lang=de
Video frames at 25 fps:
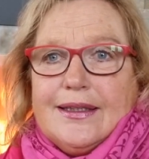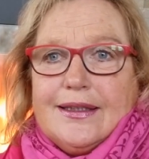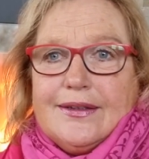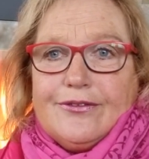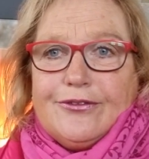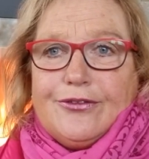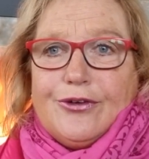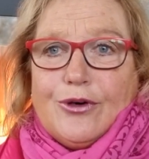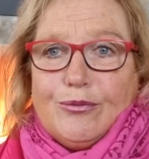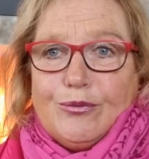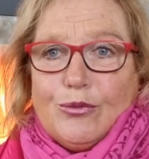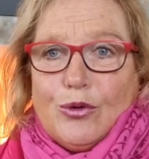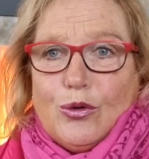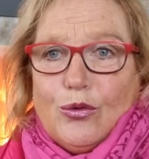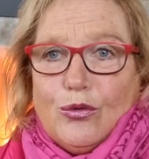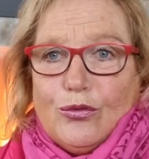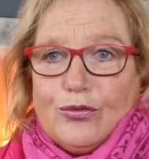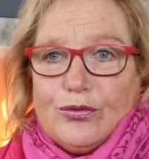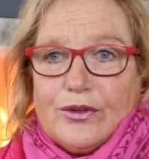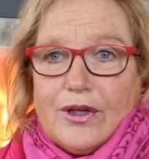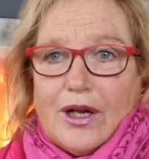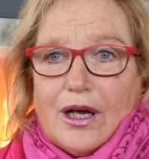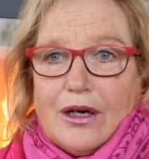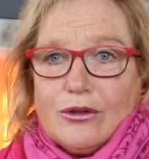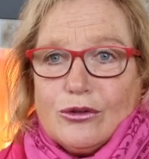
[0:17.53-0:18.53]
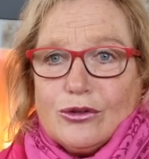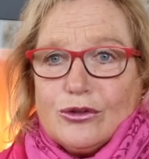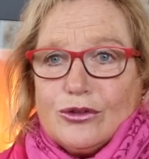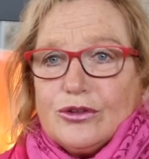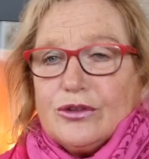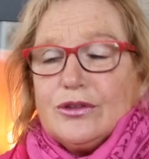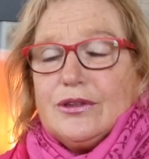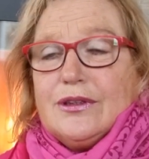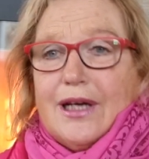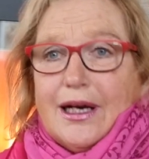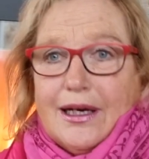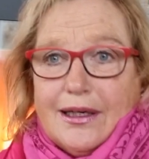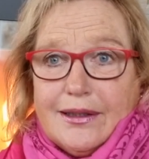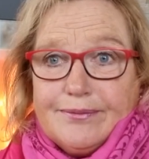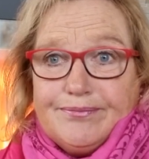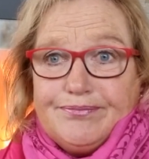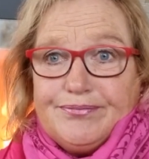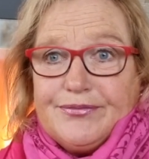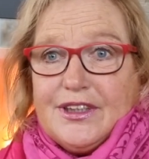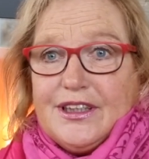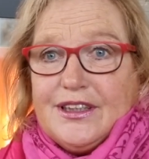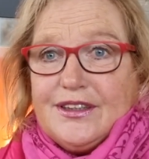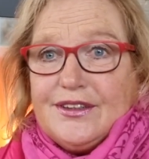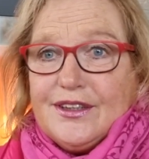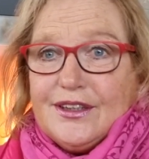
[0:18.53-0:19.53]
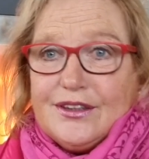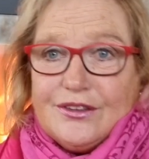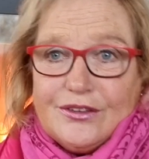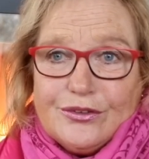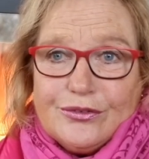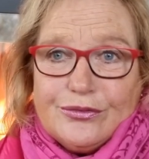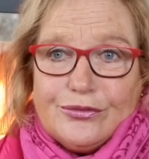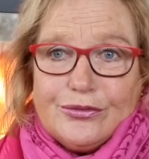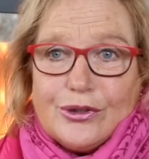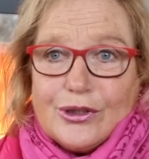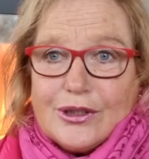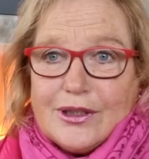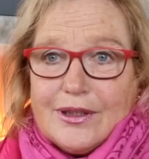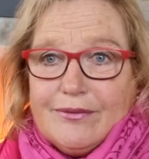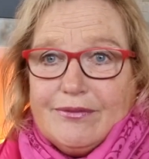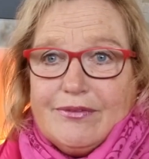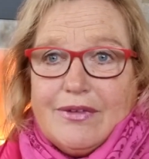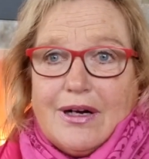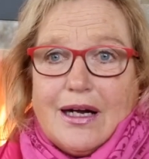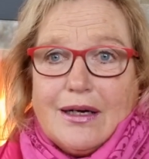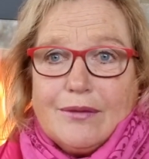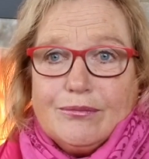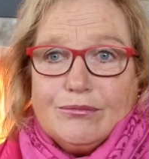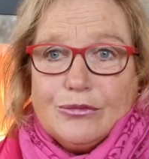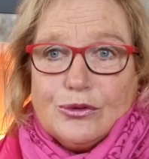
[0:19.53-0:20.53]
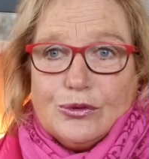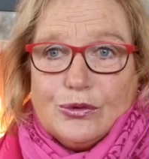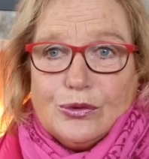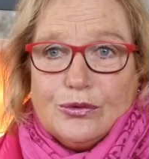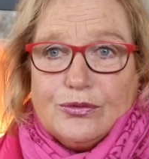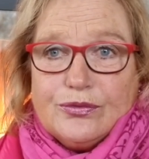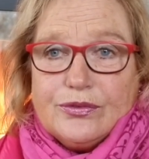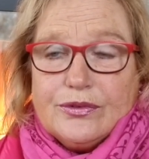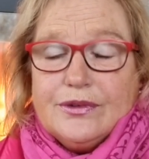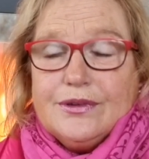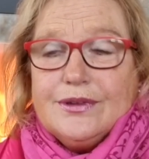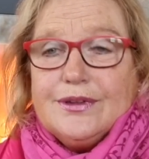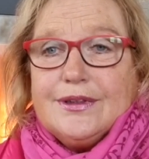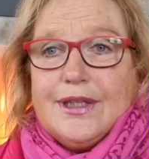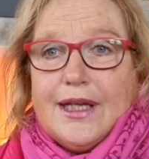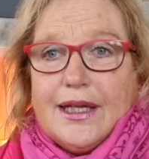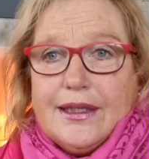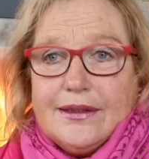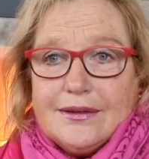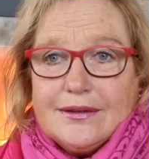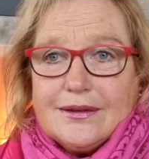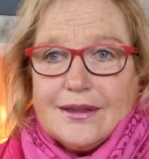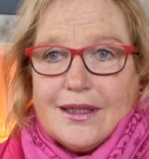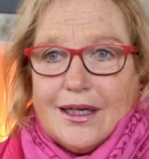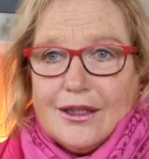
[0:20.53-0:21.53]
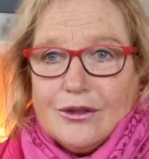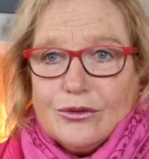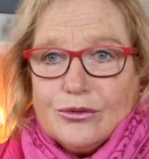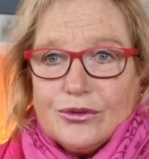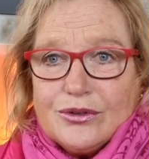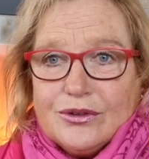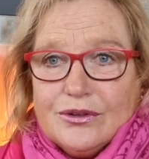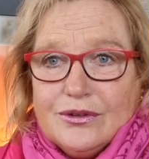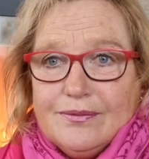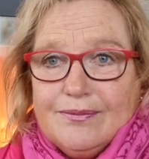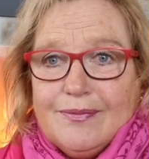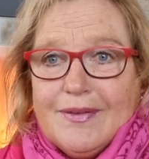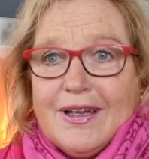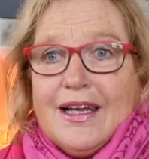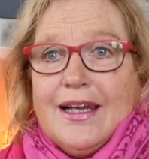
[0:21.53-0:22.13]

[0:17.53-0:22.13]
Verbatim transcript: vom Ofen aus, ja, ich sitze vor dem warmen Ofen, denn draußen